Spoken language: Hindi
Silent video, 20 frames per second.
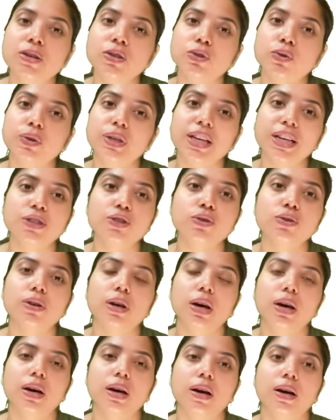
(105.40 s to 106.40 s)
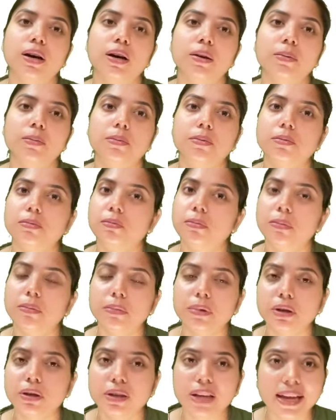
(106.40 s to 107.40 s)
सो so, ये जो
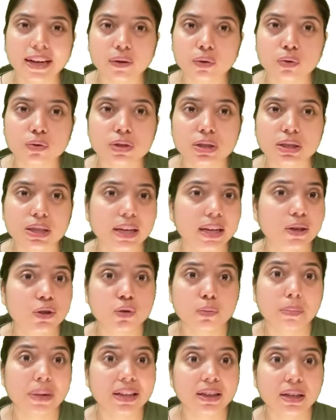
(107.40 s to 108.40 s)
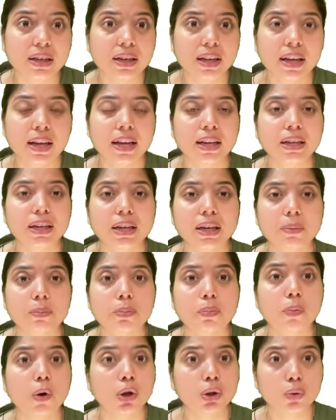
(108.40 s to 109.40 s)
डायग्नोसिस uh, है ये जो मेथड है ये
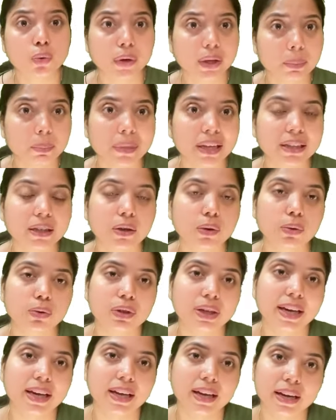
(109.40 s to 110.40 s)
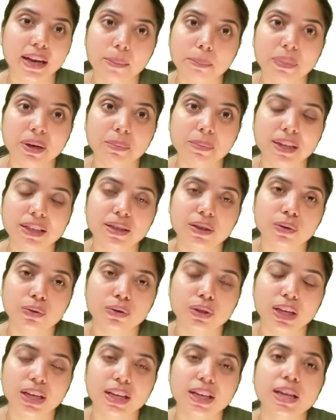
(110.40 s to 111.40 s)
बहुत क्विक मेथड होता है रैपिड मेथड
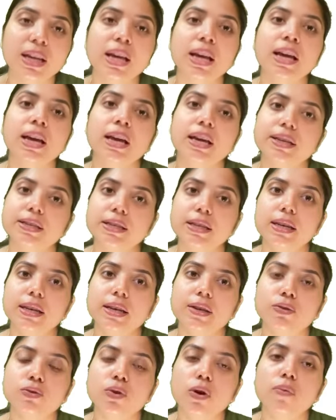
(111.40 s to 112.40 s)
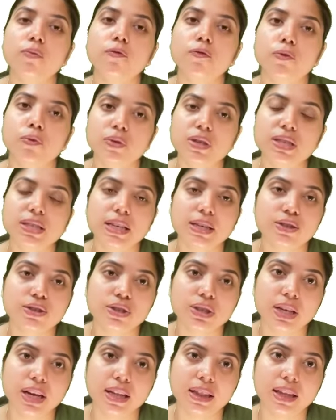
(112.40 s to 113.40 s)
होता है इसीलिए इसको हम फ्रोजन
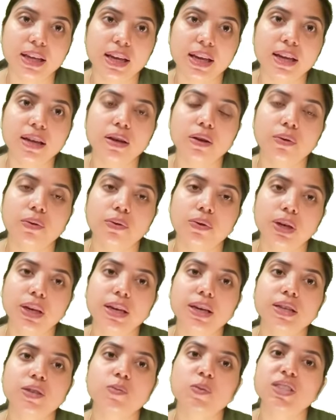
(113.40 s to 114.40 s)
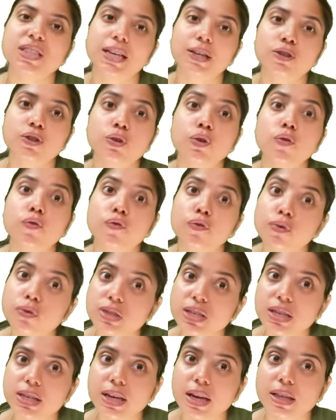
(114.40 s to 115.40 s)
सेक्शन कहते हैं ओके okay? इसमें सेक्शन को
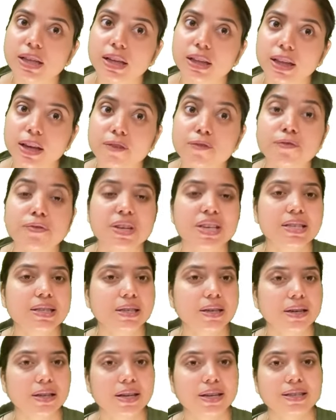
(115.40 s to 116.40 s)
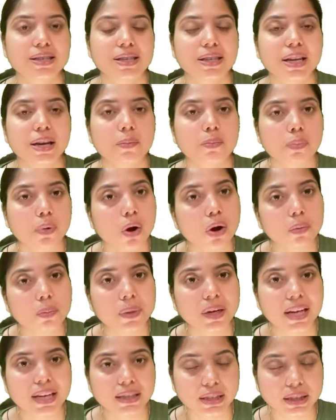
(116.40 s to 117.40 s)
फ्रोजन किया जाता है फ्रीज कर दिया जाता है ब्लॉक
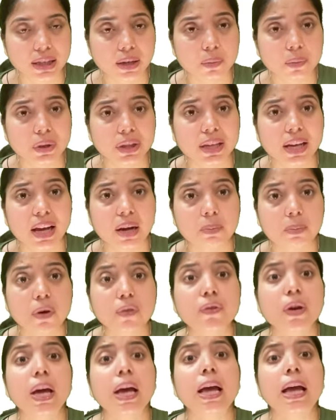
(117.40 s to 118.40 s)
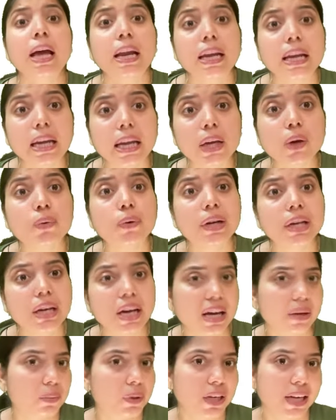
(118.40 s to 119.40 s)
बनाया जाता है विद द हेल्प ऑफ लिक्विड
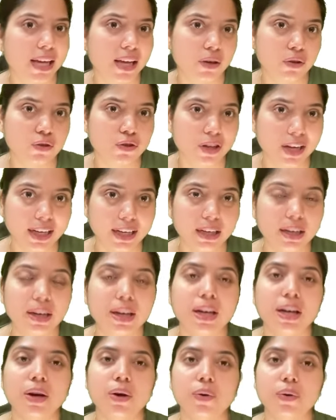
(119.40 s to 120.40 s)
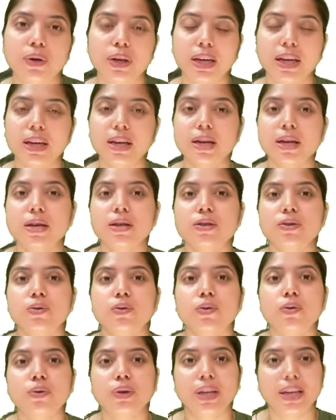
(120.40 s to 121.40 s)
कार्बन डाइऑक्साइड ओके
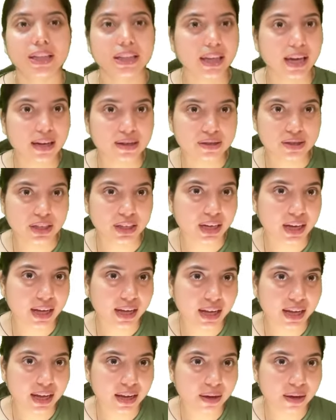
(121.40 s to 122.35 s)
सो ये ध्यान रखना है